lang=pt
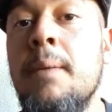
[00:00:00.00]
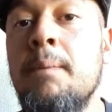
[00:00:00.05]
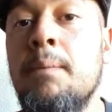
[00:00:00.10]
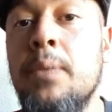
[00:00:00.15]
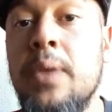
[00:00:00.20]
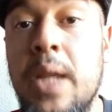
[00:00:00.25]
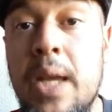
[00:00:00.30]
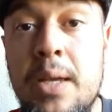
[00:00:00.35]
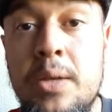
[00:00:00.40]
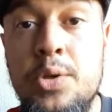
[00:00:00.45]

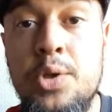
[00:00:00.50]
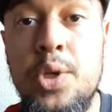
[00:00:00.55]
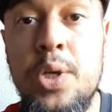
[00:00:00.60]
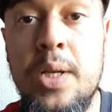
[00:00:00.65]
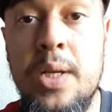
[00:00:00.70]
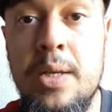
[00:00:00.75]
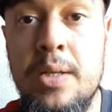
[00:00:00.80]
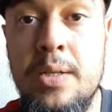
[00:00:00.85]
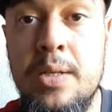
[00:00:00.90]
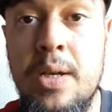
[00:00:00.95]
neste
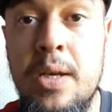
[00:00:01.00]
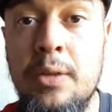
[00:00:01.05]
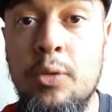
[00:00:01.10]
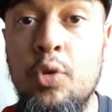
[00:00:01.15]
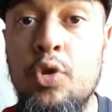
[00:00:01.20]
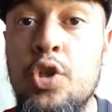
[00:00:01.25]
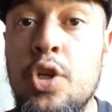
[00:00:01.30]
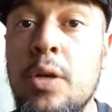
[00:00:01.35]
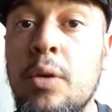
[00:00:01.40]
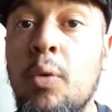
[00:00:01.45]

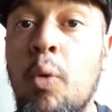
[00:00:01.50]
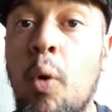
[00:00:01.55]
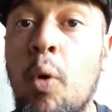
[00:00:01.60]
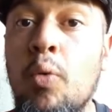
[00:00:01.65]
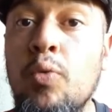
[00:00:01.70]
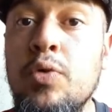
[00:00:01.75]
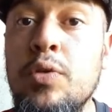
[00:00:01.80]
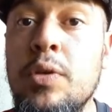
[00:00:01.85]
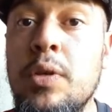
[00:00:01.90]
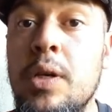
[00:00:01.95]
quesito de
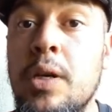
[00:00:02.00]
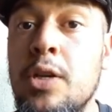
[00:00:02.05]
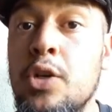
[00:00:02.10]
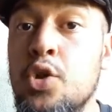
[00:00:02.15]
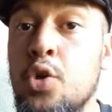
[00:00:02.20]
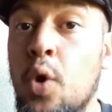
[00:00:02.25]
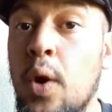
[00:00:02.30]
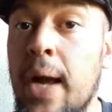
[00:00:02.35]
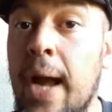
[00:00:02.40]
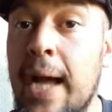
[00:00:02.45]
gols em
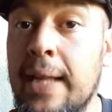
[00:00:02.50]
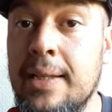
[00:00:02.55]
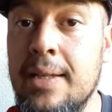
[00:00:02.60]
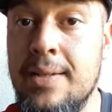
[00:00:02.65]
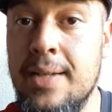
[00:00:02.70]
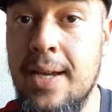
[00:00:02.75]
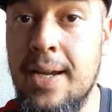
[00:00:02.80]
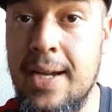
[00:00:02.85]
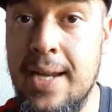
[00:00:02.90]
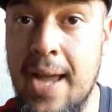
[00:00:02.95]

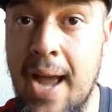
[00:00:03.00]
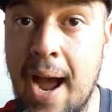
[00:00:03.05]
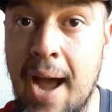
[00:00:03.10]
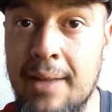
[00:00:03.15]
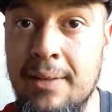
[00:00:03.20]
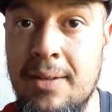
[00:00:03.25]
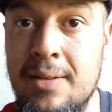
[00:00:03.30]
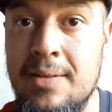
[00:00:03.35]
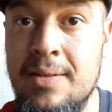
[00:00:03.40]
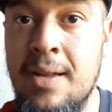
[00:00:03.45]
jogadas
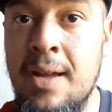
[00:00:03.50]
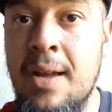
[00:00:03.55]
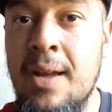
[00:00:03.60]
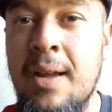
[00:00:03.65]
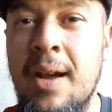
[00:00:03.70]
criadas.